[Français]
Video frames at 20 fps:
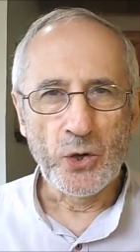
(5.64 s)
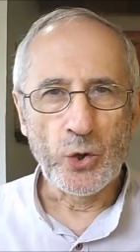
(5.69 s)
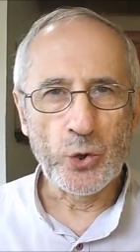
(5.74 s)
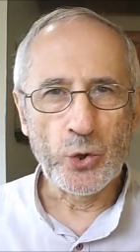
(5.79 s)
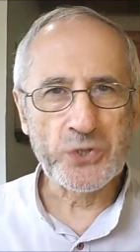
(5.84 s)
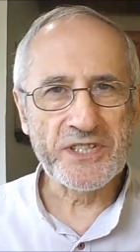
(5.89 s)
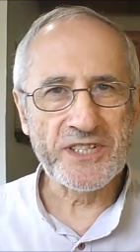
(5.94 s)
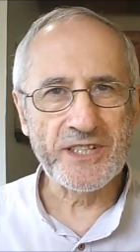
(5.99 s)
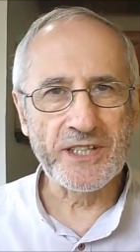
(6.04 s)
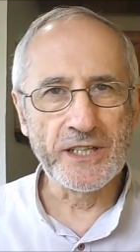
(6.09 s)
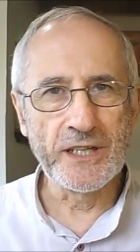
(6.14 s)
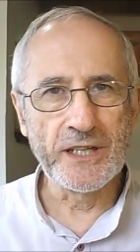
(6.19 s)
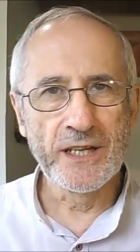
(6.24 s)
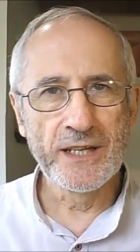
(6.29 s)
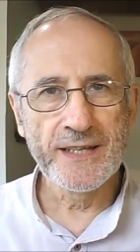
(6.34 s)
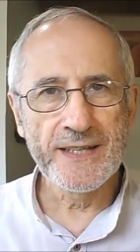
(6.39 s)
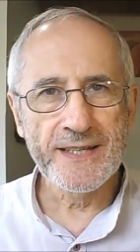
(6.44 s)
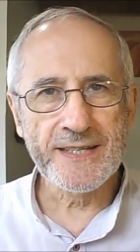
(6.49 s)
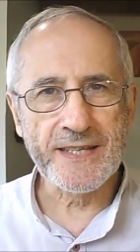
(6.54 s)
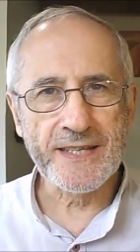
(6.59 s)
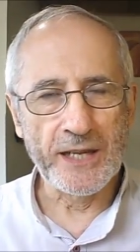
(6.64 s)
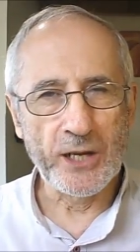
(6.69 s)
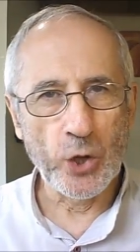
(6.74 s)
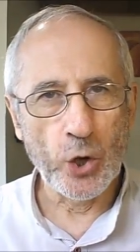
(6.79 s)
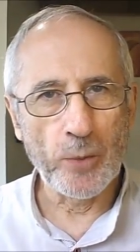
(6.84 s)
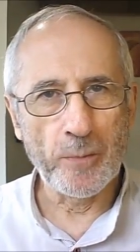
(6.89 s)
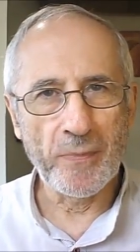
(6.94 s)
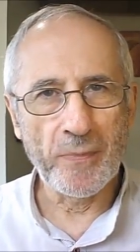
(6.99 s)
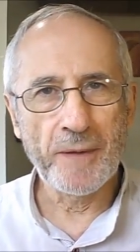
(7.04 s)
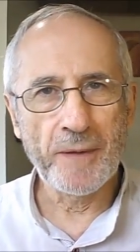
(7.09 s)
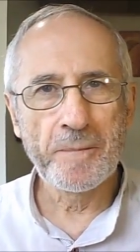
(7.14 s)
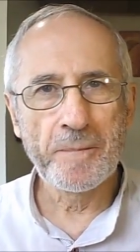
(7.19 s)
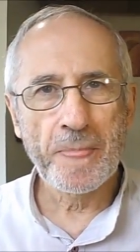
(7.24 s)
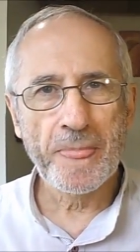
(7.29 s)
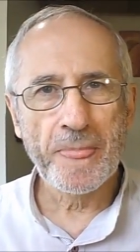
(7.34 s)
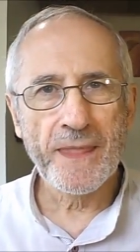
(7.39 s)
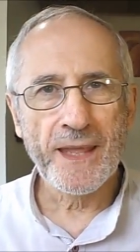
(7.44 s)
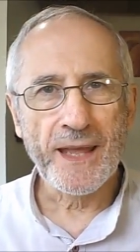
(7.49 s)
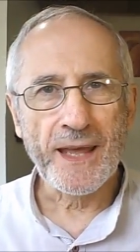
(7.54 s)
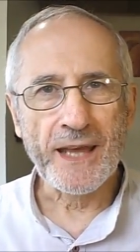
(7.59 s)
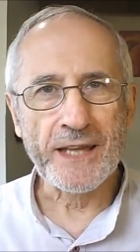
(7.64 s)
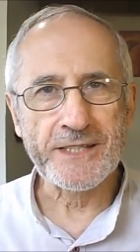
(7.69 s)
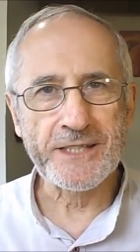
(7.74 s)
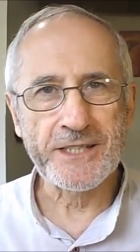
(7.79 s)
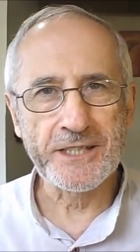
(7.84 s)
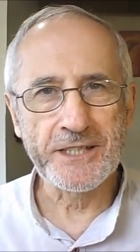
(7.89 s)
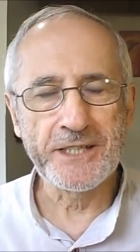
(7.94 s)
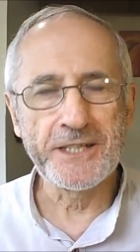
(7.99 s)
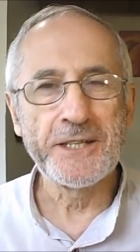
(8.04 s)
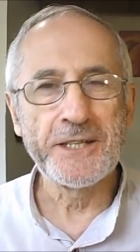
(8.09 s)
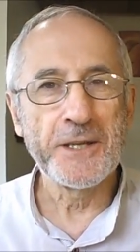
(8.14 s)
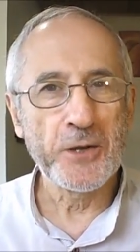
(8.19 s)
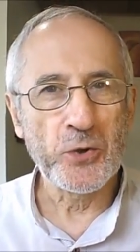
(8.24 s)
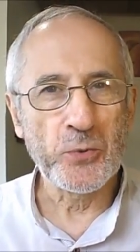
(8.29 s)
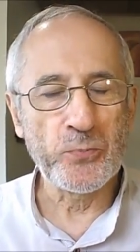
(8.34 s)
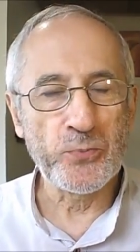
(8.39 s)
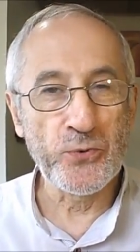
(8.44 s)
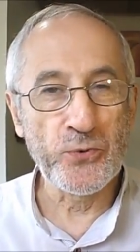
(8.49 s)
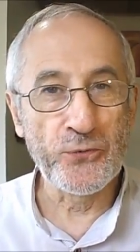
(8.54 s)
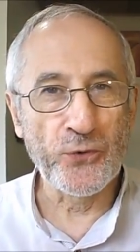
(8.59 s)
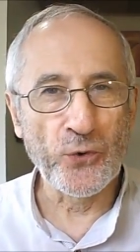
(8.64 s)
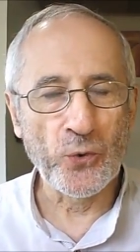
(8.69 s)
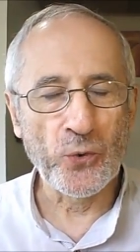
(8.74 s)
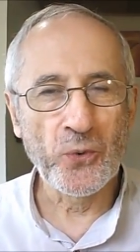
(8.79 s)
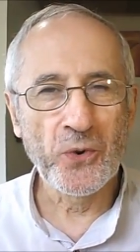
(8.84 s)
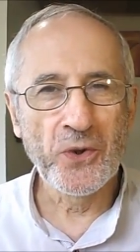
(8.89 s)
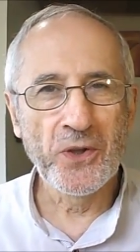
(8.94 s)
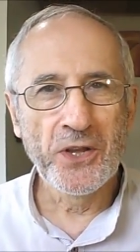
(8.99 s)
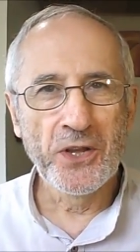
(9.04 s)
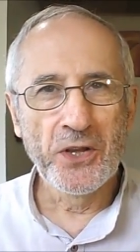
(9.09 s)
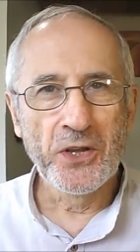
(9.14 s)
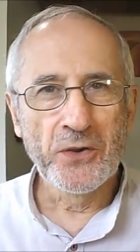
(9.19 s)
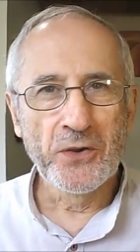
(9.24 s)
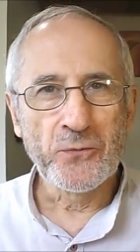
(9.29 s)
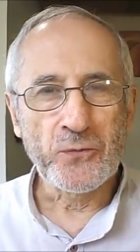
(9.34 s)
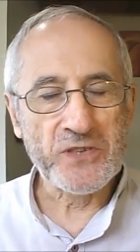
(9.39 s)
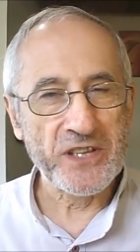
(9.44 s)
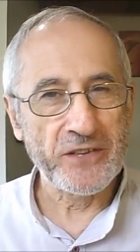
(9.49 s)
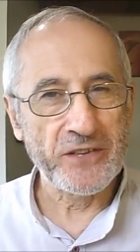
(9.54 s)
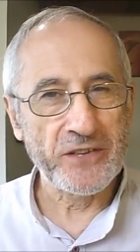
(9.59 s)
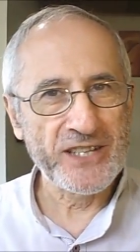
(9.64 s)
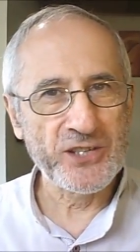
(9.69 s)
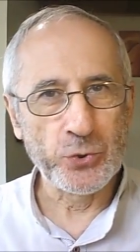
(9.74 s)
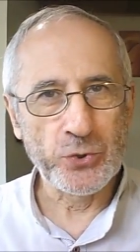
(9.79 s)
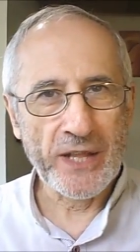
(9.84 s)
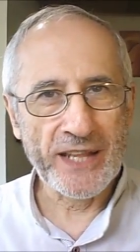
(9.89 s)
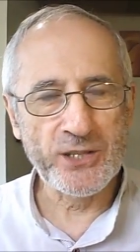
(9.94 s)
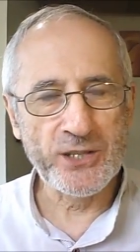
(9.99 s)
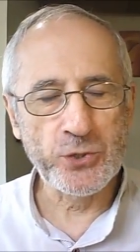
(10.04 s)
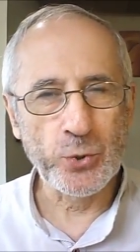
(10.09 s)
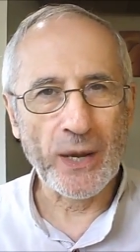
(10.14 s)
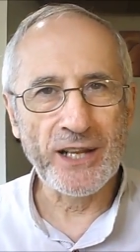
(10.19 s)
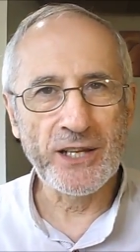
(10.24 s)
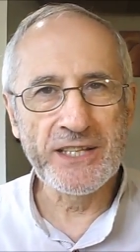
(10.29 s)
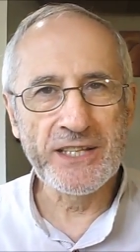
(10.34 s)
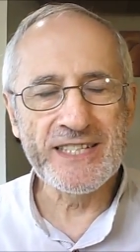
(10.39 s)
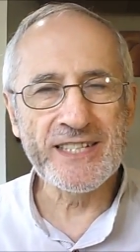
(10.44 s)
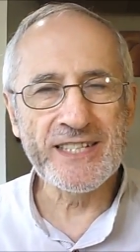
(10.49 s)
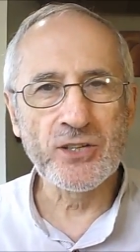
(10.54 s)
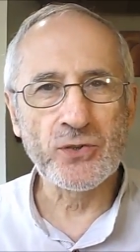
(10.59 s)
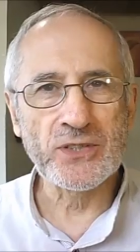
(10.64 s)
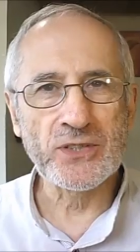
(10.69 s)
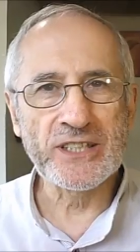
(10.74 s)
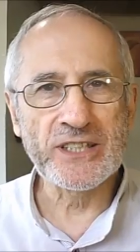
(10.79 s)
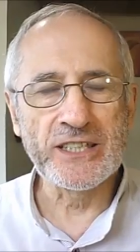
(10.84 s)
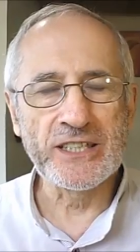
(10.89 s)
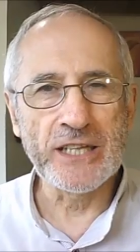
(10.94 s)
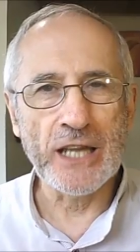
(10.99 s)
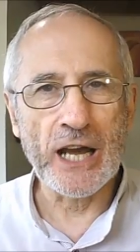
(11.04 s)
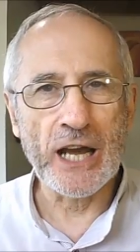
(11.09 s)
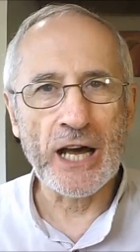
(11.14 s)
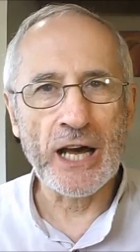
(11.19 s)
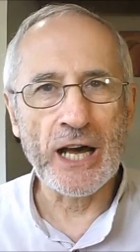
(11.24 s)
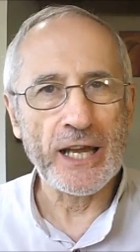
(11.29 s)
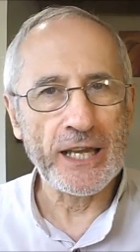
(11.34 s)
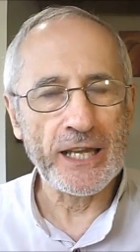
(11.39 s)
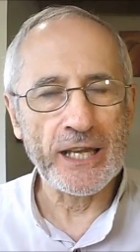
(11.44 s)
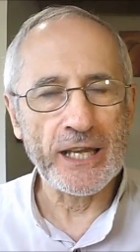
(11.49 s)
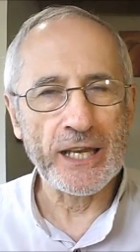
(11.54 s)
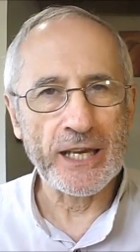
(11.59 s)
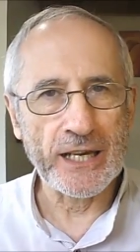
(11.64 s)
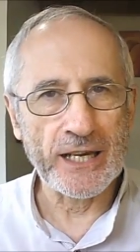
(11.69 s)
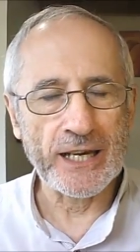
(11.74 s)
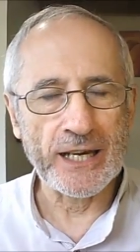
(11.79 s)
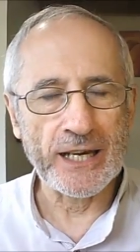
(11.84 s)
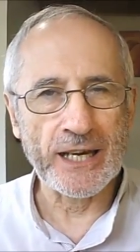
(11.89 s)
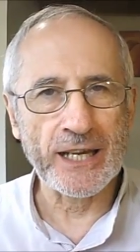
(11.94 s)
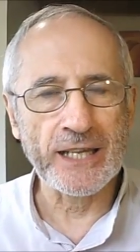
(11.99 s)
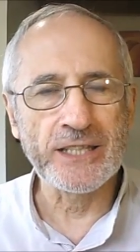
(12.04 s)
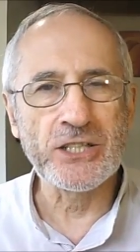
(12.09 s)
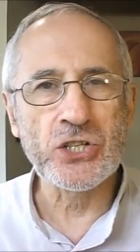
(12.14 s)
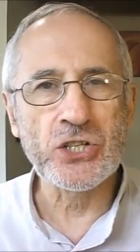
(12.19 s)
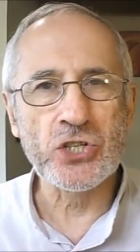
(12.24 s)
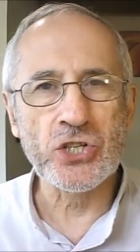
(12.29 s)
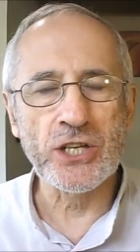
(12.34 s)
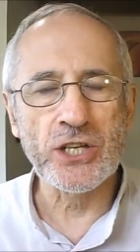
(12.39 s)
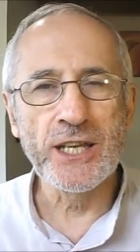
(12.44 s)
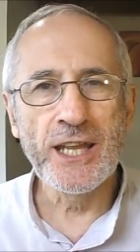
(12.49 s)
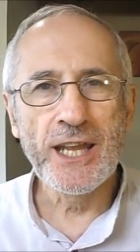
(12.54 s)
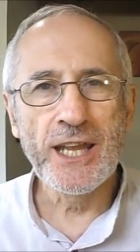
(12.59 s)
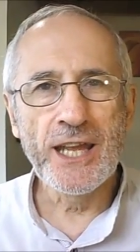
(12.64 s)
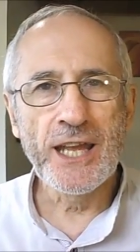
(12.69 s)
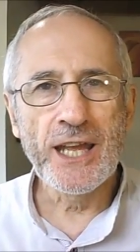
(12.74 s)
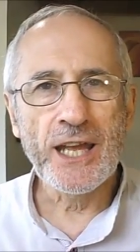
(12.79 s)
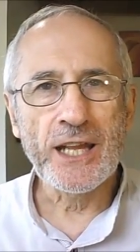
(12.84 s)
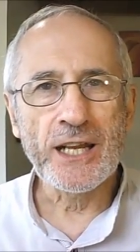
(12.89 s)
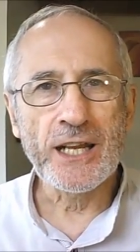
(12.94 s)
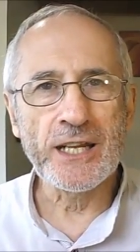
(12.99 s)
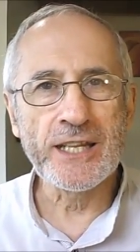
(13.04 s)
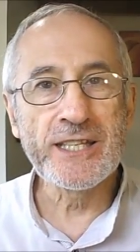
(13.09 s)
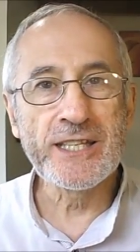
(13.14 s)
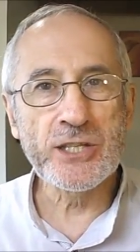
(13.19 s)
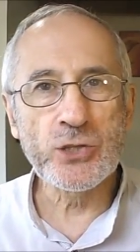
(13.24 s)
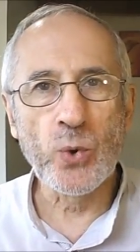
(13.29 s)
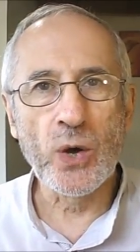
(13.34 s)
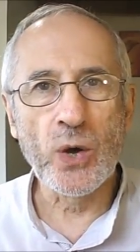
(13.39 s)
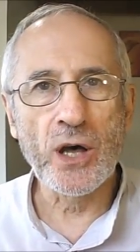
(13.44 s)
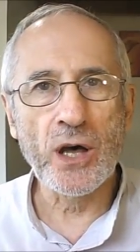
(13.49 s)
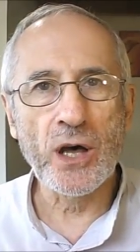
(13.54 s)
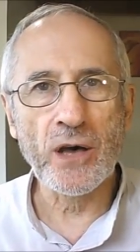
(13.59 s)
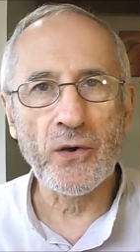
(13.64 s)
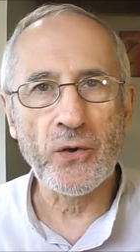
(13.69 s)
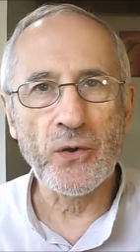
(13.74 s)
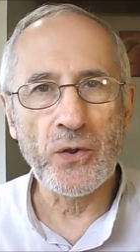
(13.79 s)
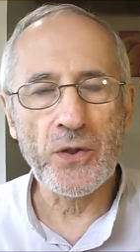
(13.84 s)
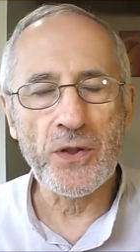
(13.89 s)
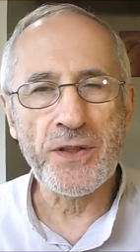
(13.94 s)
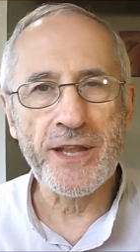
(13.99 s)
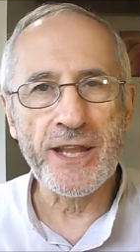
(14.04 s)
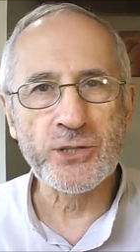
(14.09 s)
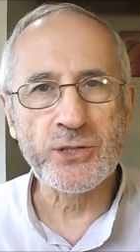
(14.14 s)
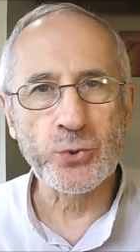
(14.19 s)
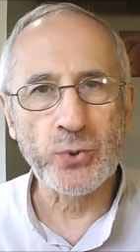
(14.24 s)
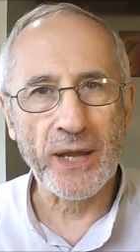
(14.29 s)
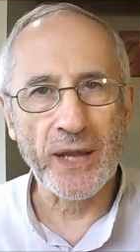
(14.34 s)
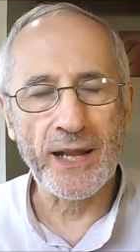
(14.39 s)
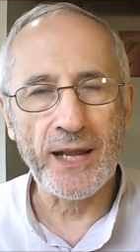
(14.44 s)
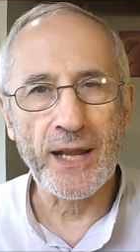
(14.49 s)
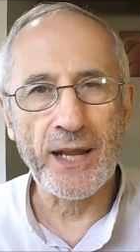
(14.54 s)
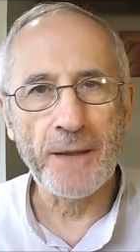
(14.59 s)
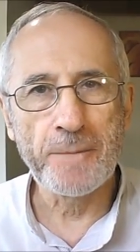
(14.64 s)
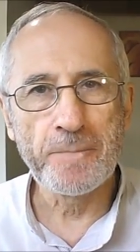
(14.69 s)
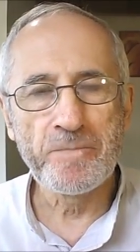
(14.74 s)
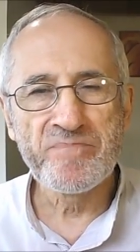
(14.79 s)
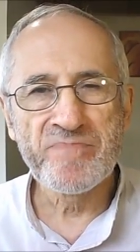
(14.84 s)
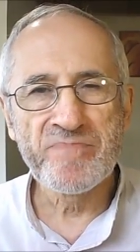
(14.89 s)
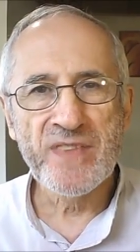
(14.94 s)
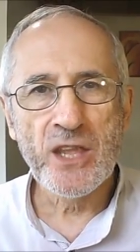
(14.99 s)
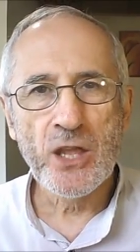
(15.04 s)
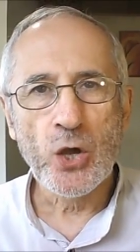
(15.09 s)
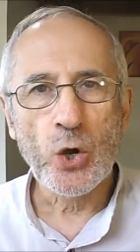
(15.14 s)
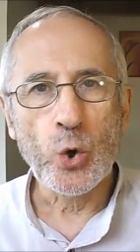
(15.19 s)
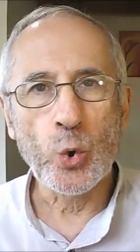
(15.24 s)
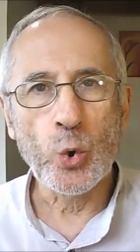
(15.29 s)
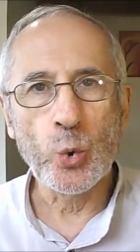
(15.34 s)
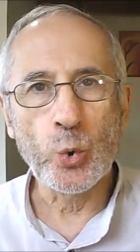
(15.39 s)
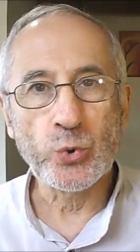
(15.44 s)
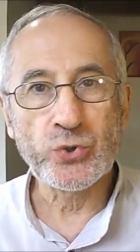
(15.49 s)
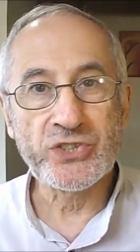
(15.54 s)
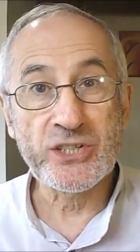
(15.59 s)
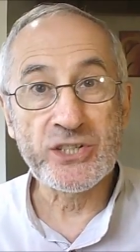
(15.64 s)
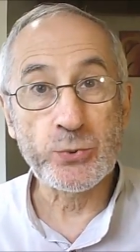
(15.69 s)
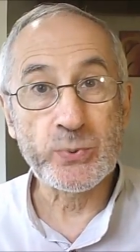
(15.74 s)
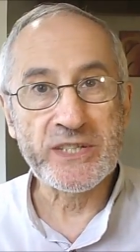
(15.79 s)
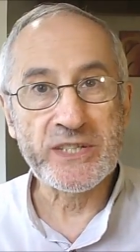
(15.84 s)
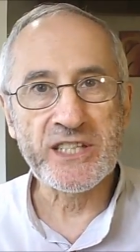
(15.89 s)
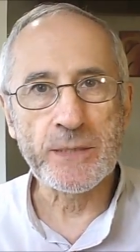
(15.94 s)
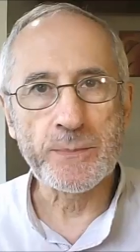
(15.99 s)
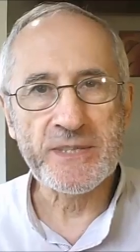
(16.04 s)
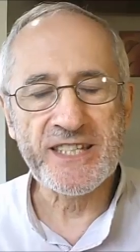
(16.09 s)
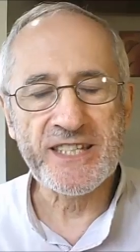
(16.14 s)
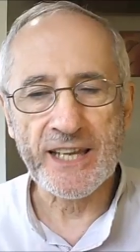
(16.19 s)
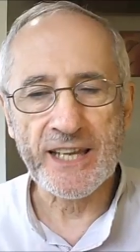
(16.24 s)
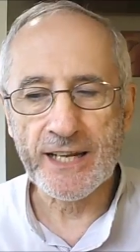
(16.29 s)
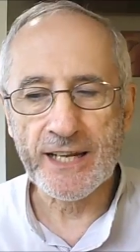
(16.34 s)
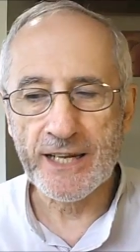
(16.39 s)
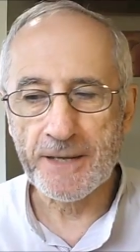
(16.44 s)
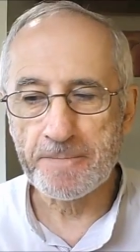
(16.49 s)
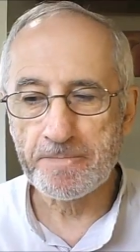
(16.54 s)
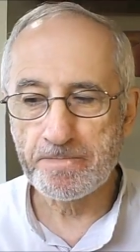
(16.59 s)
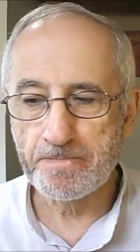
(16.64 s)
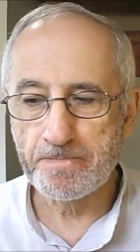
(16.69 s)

Le style, c'est l'homme, a dit Buffon. Vous savez, ce naturaliste qui a rédigé l'histoire naturelle au XVIIIe siècle.